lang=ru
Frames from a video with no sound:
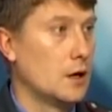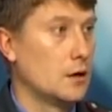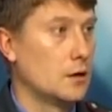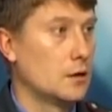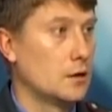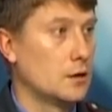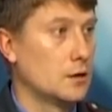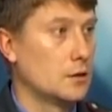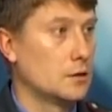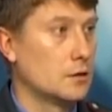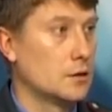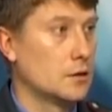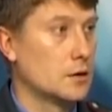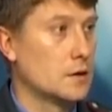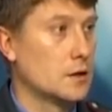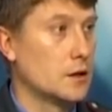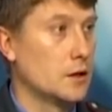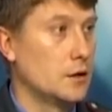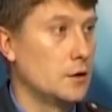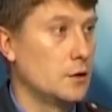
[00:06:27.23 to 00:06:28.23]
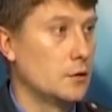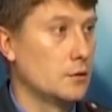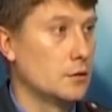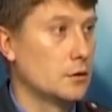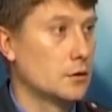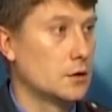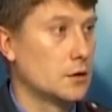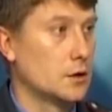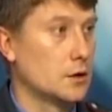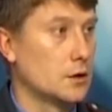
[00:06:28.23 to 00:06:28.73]
А, цель
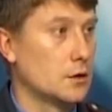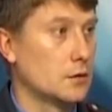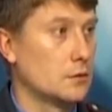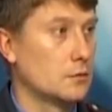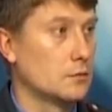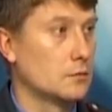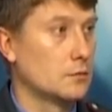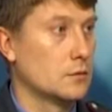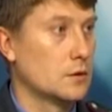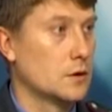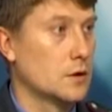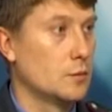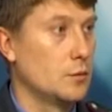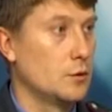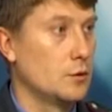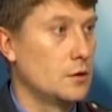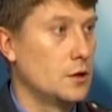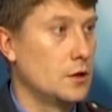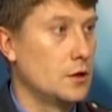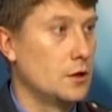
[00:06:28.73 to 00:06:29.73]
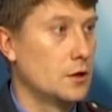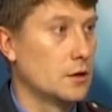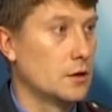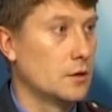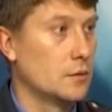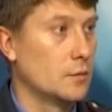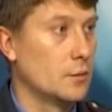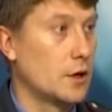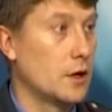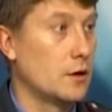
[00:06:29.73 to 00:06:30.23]
ее – это соблюдение
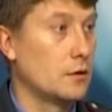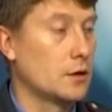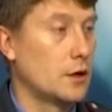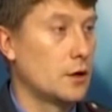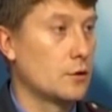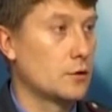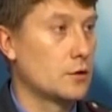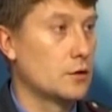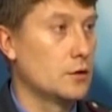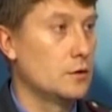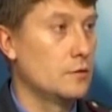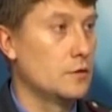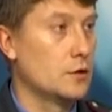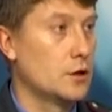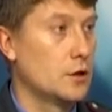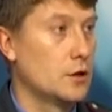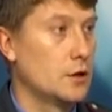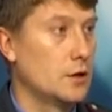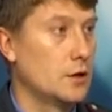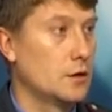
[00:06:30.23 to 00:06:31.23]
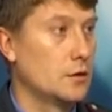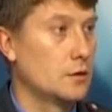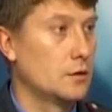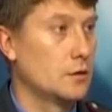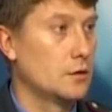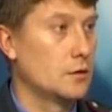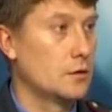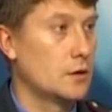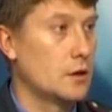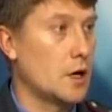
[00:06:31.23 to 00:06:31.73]
правил дорожного движения
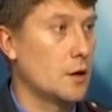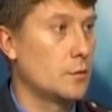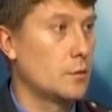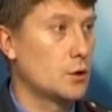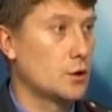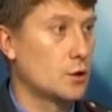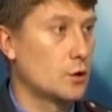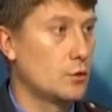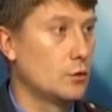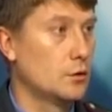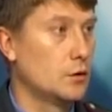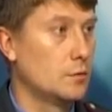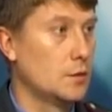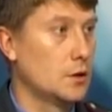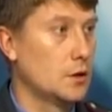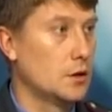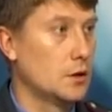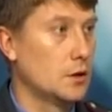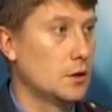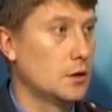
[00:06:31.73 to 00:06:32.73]
как пешеходами,